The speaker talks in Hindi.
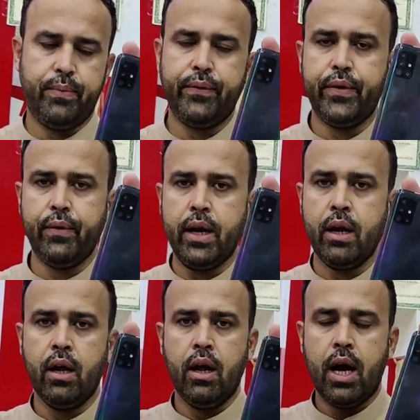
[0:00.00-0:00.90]
फिफ्टी
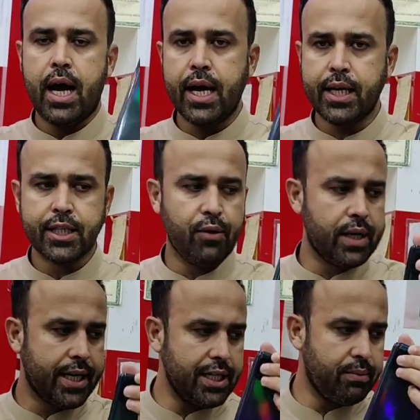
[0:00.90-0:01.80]
वन आठ एक
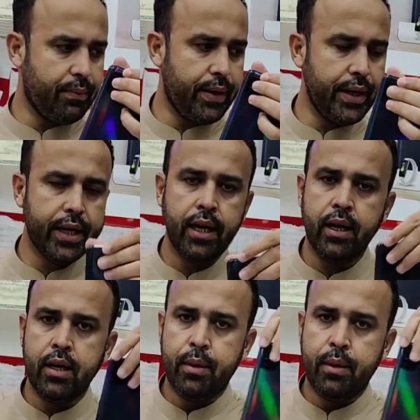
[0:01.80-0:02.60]
सौ अट्ठाईस में पड़ेगा